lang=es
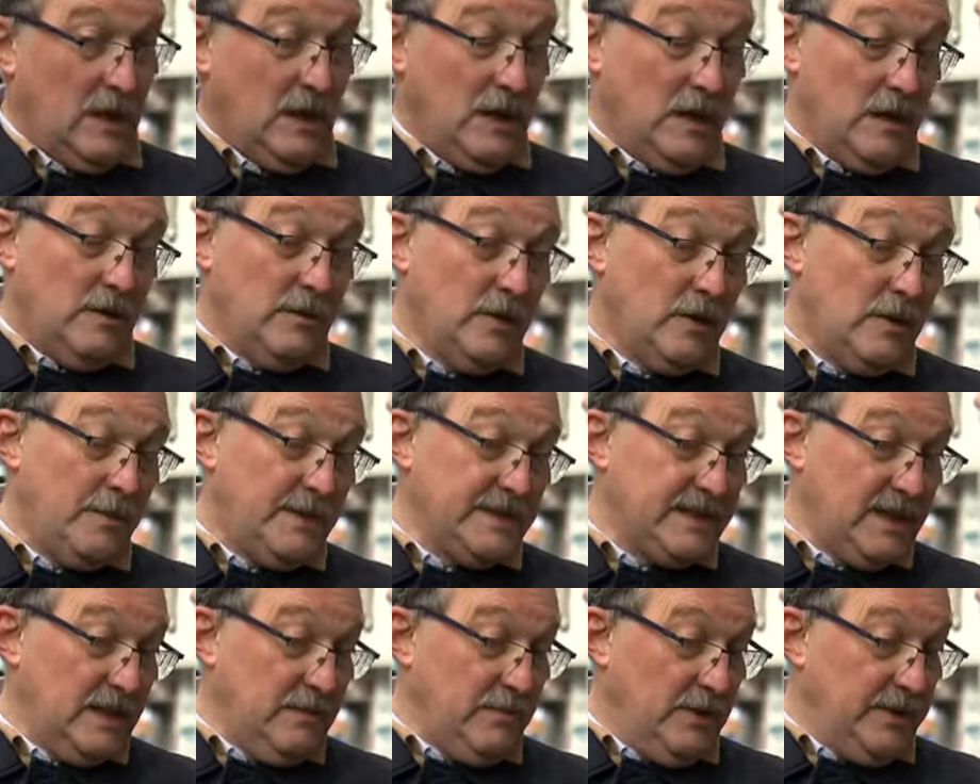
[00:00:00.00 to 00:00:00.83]
No, pasa
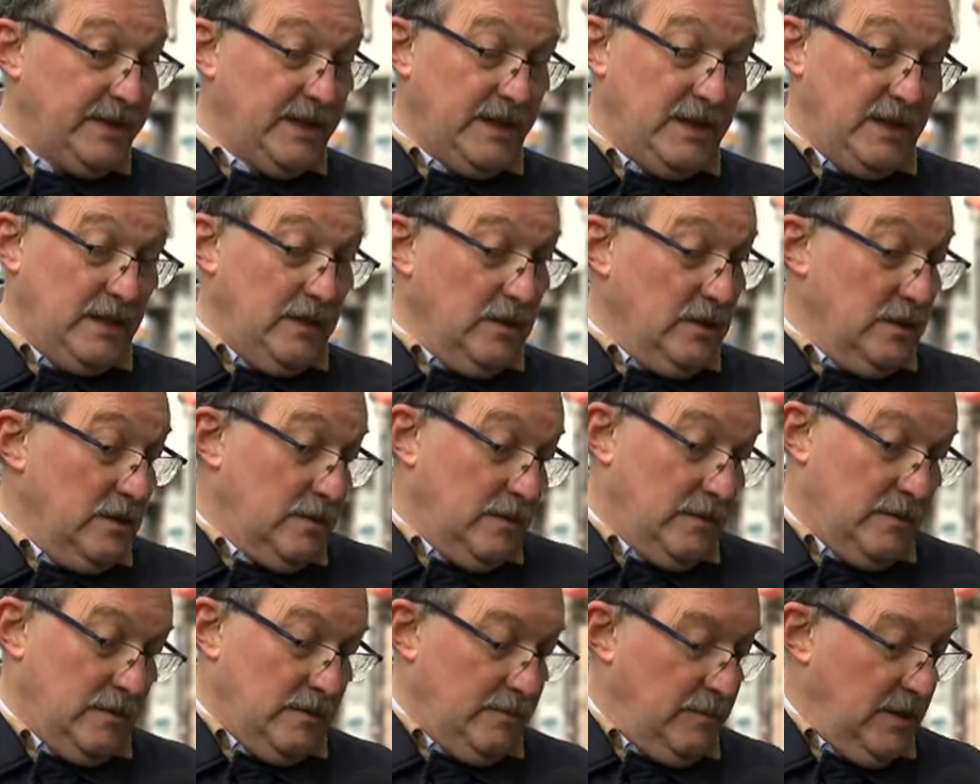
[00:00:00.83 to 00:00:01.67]
es que hemos tenido
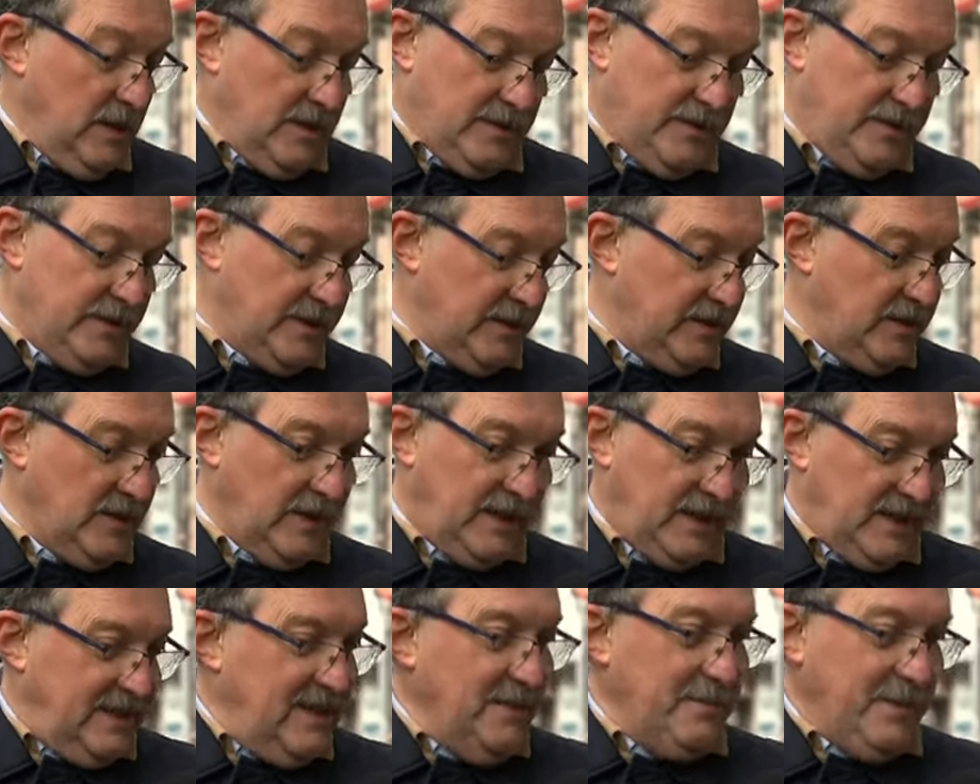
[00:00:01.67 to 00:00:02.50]
una situación que
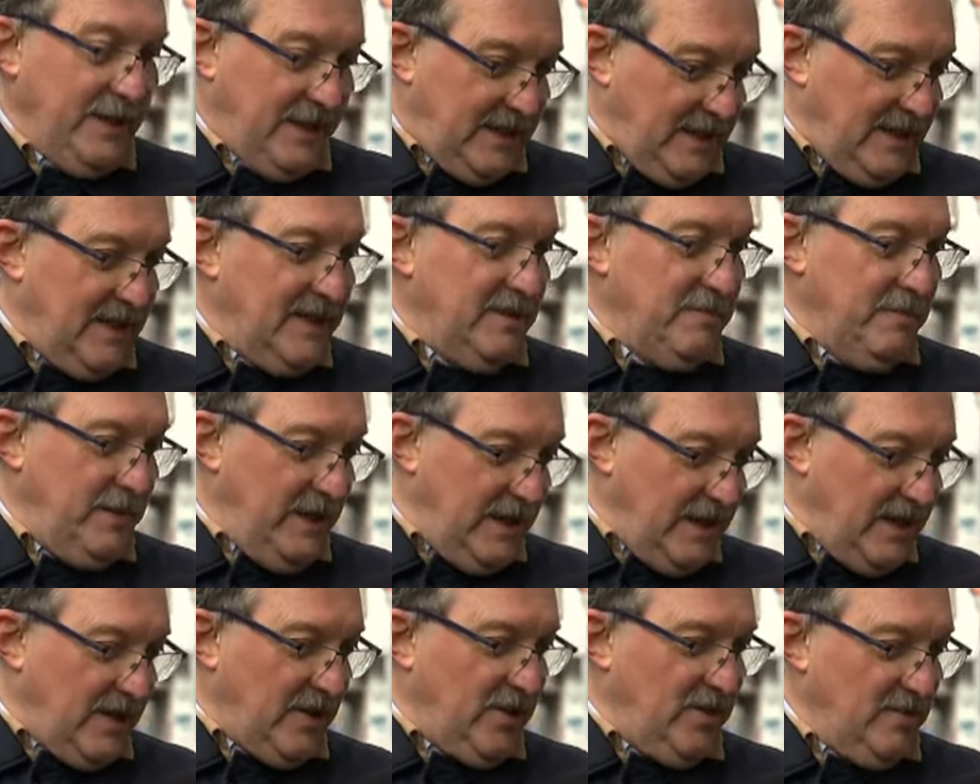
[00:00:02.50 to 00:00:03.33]
es típica de
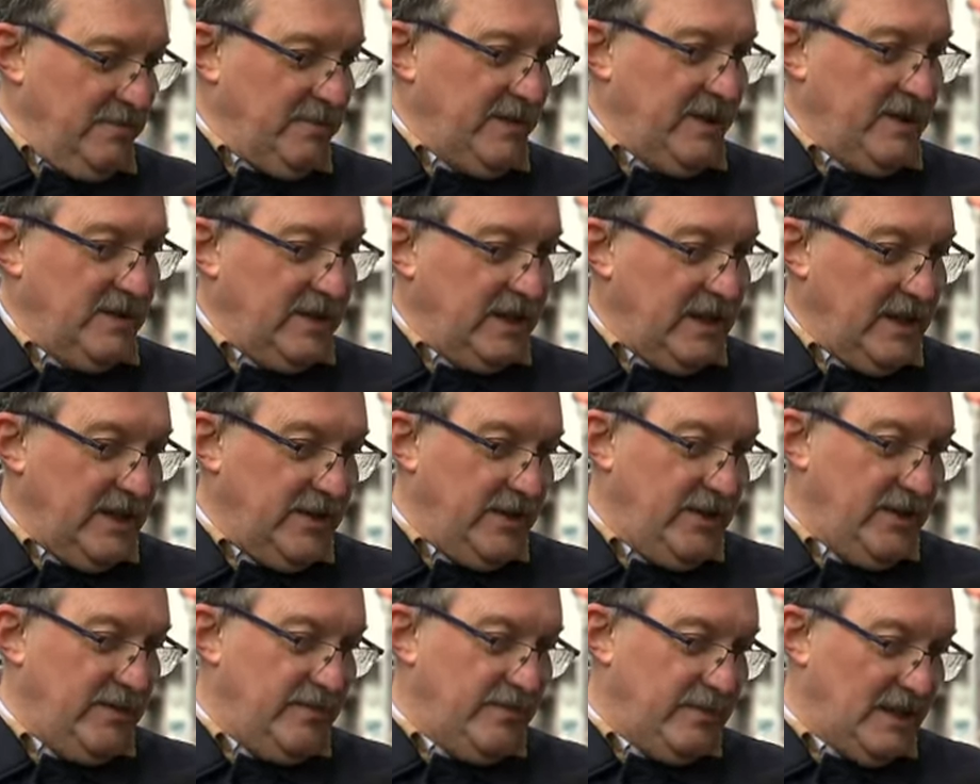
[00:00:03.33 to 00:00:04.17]
invierno, pero que
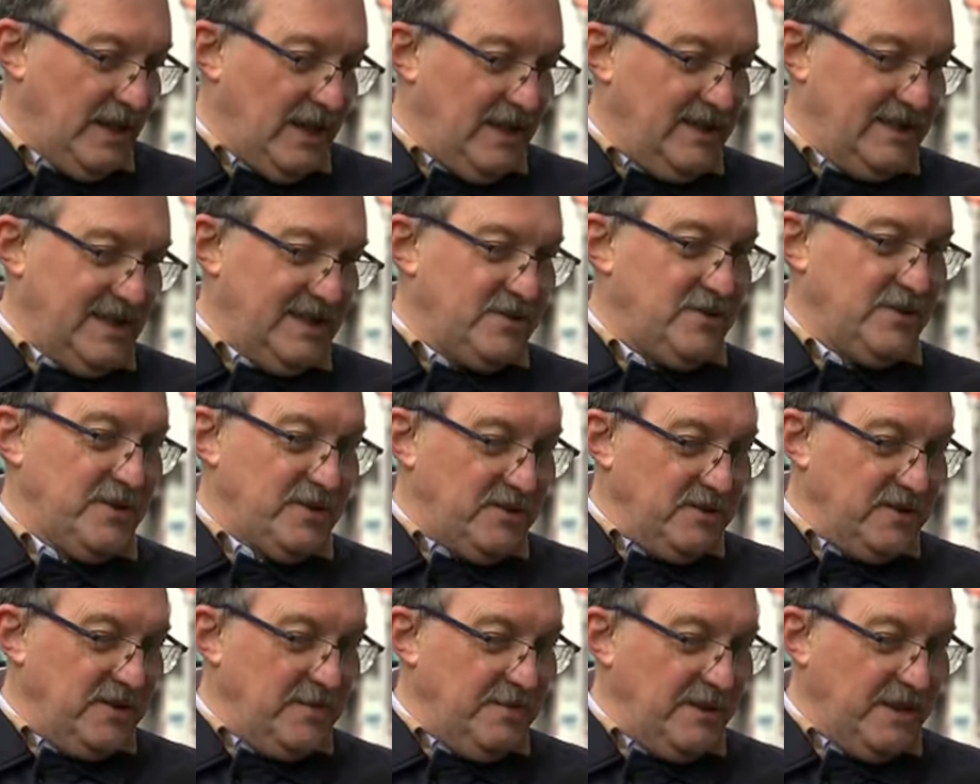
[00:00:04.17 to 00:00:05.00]
en esta situación
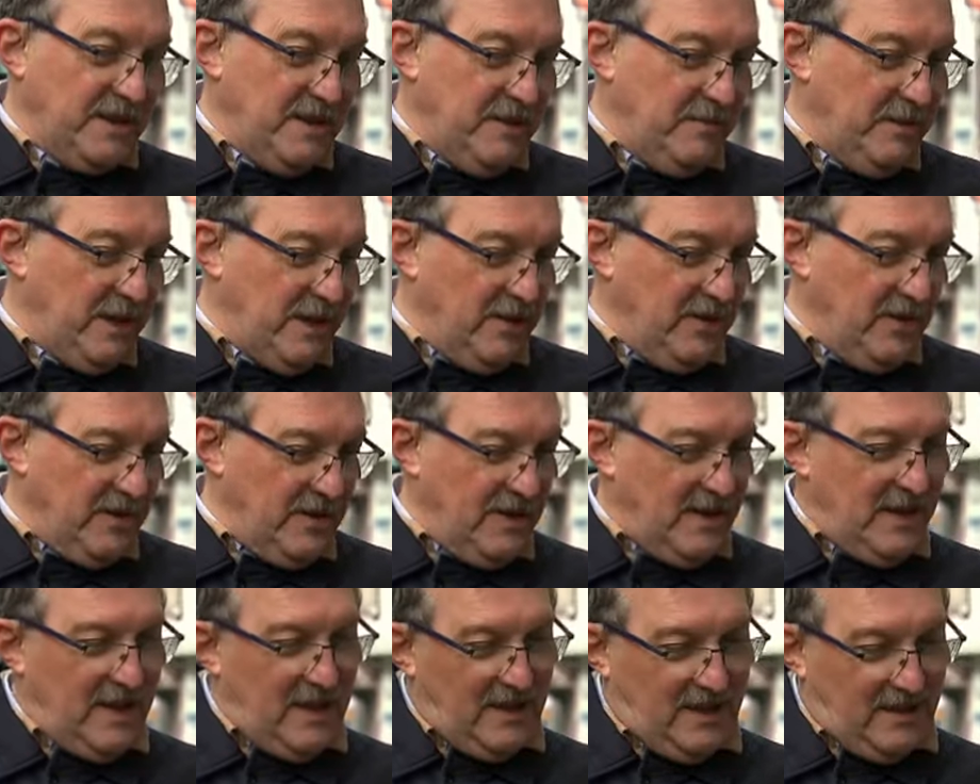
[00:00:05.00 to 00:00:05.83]
típica de invierno
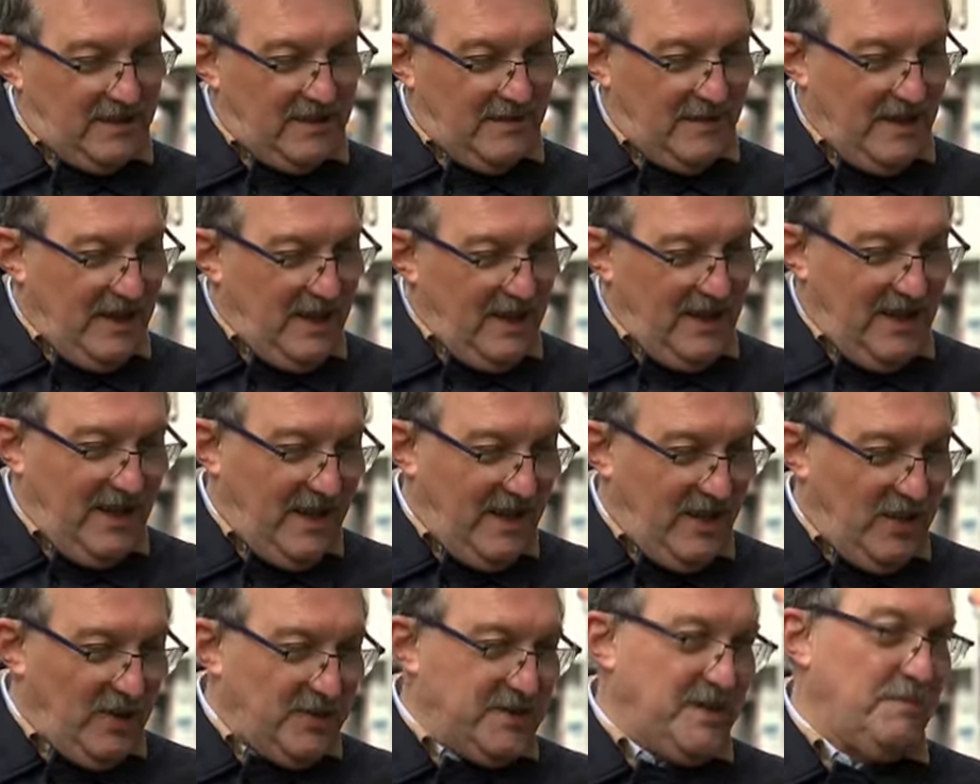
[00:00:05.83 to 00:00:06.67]
en, en
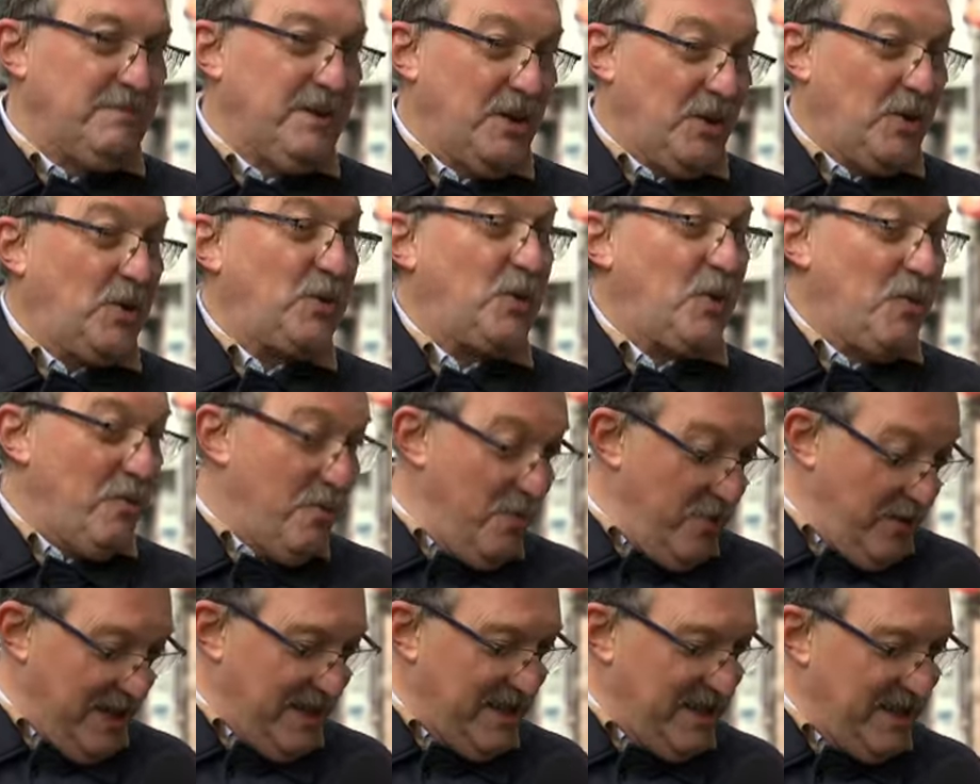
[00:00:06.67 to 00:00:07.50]
los inviernos
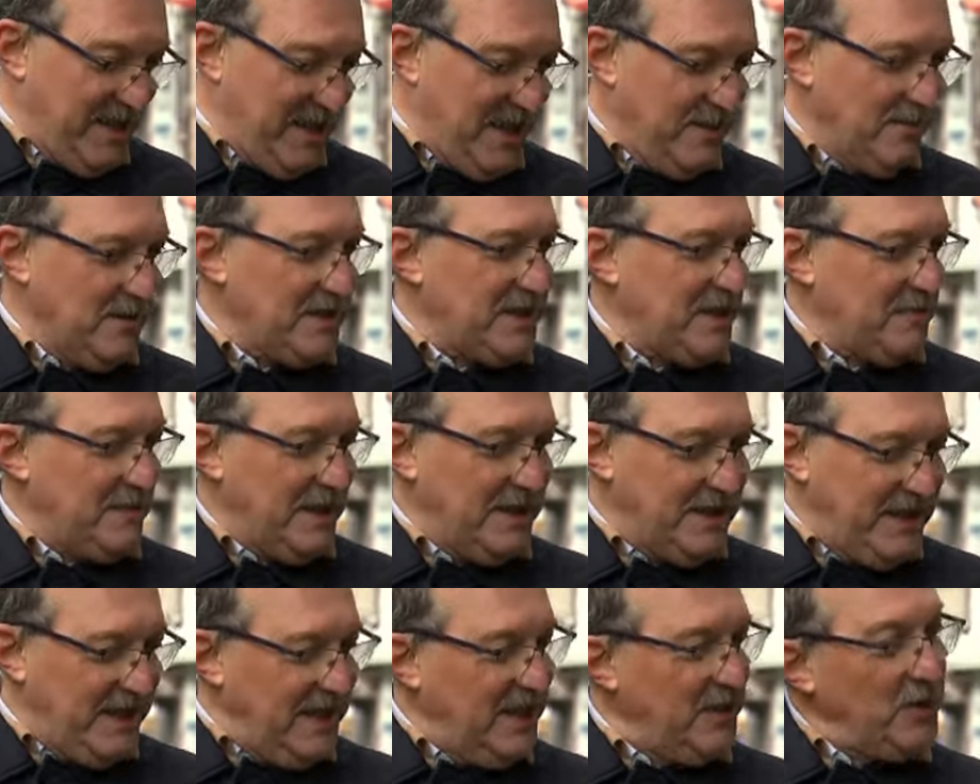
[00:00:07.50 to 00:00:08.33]
comunes, diríamos, se
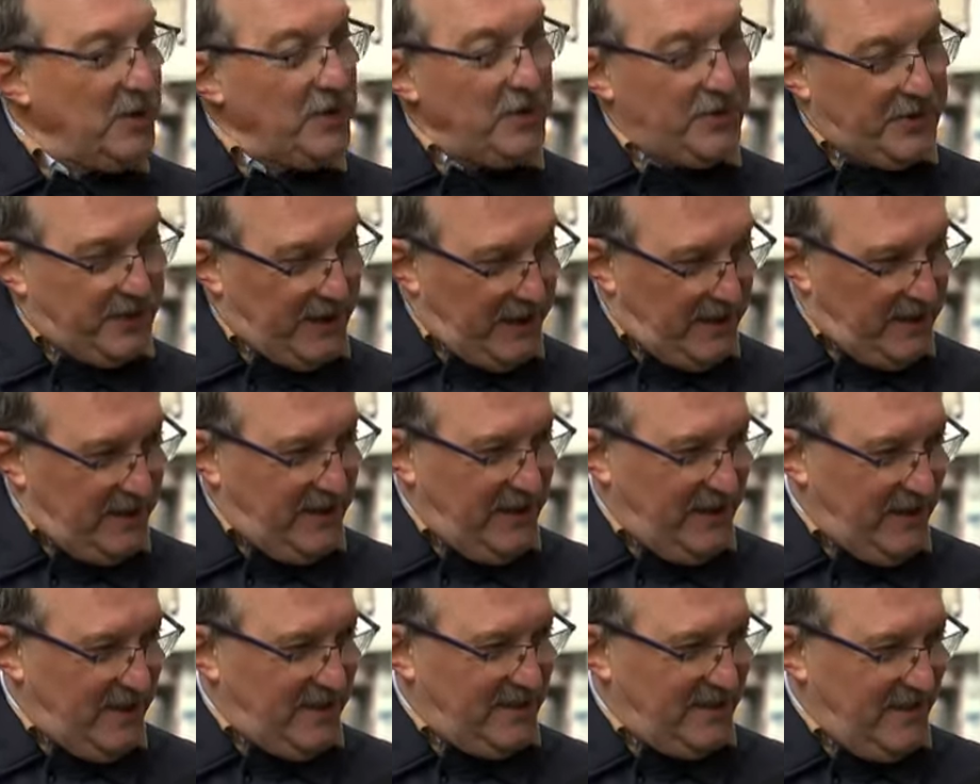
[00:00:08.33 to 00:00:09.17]
mantiene dos o tres
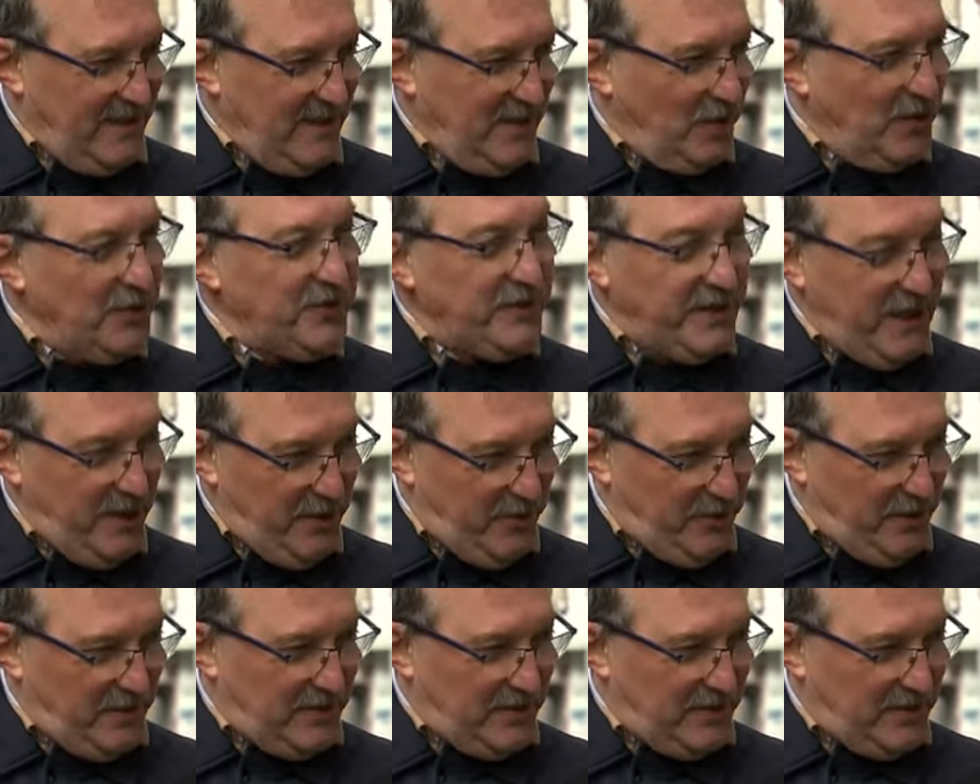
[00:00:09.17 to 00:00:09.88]
días continuos.